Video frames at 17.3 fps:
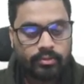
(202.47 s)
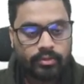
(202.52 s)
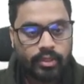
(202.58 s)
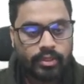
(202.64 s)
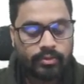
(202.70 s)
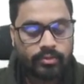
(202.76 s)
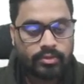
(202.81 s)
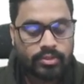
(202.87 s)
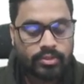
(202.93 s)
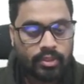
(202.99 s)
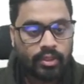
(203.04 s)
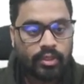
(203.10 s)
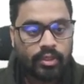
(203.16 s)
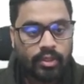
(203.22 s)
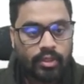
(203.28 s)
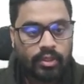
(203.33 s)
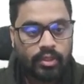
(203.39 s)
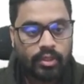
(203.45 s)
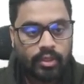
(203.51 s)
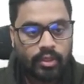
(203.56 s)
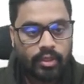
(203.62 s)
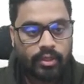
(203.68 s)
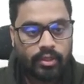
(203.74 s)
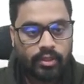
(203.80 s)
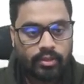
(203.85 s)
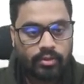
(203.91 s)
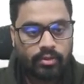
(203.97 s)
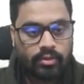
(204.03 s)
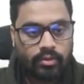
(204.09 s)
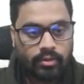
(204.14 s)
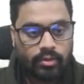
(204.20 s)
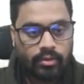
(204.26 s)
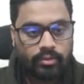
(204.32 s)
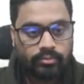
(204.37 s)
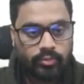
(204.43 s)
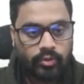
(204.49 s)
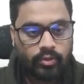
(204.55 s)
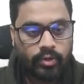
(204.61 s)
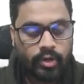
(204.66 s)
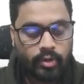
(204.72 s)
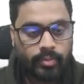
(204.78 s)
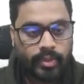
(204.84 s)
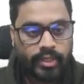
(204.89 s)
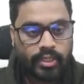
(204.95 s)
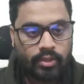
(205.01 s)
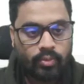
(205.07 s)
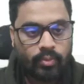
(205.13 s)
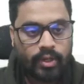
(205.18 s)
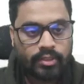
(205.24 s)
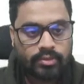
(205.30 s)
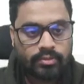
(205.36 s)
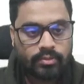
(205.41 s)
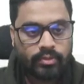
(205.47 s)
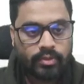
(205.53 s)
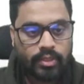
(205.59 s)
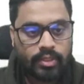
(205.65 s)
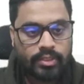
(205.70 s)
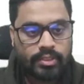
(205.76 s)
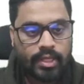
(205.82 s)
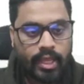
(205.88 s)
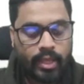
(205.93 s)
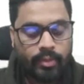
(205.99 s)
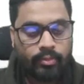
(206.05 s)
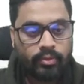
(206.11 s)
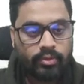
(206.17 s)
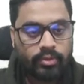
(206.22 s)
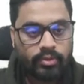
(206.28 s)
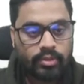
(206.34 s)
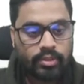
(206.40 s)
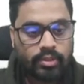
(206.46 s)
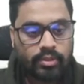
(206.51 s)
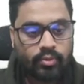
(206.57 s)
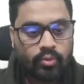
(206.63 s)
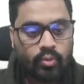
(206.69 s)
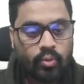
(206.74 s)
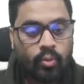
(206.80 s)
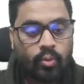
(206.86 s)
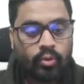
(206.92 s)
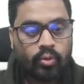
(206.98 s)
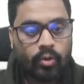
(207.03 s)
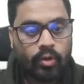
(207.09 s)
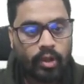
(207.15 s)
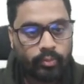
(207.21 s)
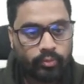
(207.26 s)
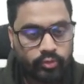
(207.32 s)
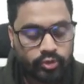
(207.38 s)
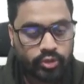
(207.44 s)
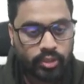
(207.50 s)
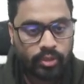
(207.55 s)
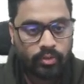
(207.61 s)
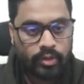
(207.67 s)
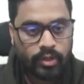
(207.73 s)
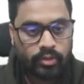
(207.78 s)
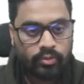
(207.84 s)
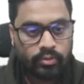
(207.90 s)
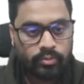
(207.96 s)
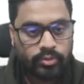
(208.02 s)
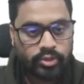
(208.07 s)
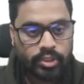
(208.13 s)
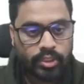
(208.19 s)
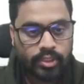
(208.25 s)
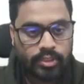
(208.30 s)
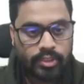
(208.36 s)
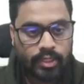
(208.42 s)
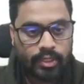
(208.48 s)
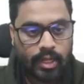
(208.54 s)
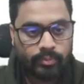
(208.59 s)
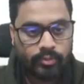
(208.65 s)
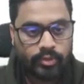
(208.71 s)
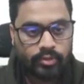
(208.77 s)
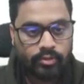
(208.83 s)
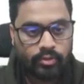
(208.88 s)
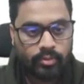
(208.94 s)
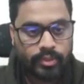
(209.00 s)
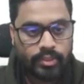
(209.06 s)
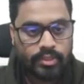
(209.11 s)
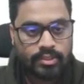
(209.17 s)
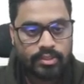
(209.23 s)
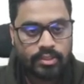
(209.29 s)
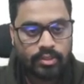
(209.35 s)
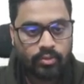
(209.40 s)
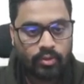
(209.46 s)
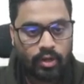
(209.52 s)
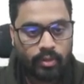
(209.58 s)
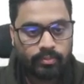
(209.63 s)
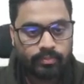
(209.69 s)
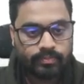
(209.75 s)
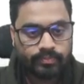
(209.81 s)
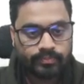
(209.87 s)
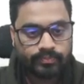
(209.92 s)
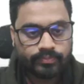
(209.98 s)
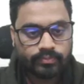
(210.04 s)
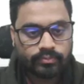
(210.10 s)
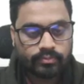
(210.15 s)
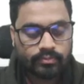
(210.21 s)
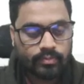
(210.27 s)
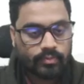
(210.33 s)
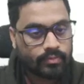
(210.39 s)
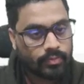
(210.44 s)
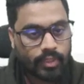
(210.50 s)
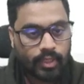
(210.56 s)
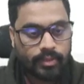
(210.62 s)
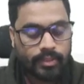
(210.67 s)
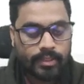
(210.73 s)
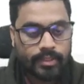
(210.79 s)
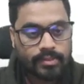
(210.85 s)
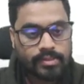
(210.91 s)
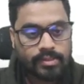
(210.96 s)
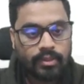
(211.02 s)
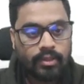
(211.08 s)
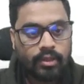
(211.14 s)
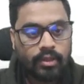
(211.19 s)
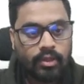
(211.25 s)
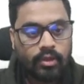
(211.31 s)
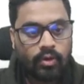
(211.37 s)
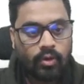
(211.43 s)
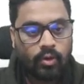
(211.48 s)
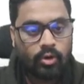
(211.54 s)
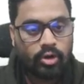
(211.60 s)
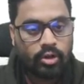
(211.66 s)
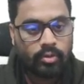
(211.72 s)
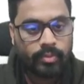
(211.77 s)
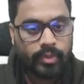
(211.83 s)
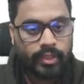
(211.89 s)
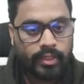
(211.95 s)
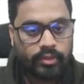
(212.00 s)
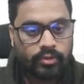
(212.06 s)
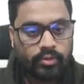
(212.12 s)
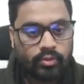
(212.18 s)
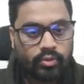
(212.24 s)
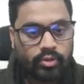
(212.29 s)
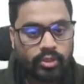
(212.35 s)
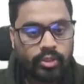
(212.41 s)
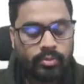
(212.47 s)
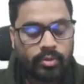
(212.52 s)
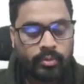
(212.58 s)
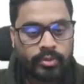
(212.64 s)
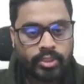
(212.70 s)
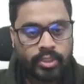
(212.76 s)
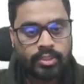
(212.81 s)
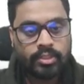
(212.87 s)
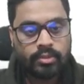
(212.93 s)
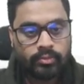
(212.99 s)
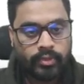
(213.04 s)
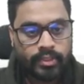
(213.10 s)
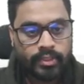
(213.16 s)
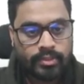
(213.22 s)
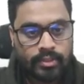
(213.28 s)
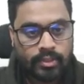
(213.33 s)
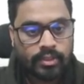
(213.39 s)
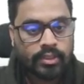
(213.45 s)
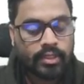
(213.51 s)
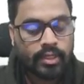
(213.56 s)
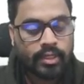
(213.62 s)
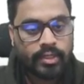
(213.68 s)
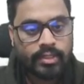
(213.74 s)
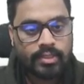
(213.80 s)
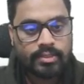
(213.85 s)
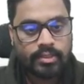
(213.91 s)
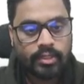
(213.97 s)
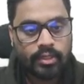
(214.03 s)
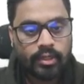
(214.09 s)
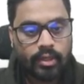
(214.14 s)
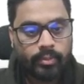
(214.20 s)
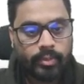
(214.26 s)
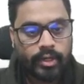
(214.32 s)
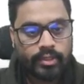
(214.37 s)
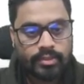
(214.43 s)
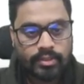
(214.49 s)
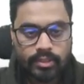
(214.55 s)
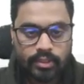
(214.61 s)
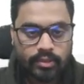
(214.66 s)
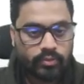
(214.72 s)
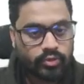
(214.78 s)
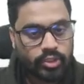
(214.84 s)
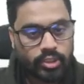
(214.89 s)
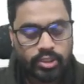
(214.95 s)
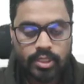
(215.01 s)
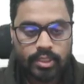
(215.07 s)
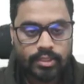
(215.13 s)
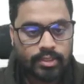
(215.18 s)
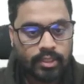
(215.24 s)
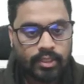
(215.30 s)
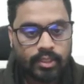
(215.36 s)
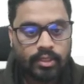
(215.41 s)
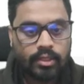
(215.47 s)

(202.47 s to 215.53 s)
এটা হচ্ছে এই অর্ডার বাই কিওয়ার্ড সো এইটা এবং কোন কলাম অনুসারে অর্ডার করব সেইটার নাম দিতে হবে ডিস্ট্রিক্ট কলাম ঠিক আছে অর্ডার বাই এত কিভাবে সাজাবো অ্যাসেন্ডিং নাকি ডিসেন্ডিং আমরা অ্যাসেন্ডিং অনুসারে সাজাই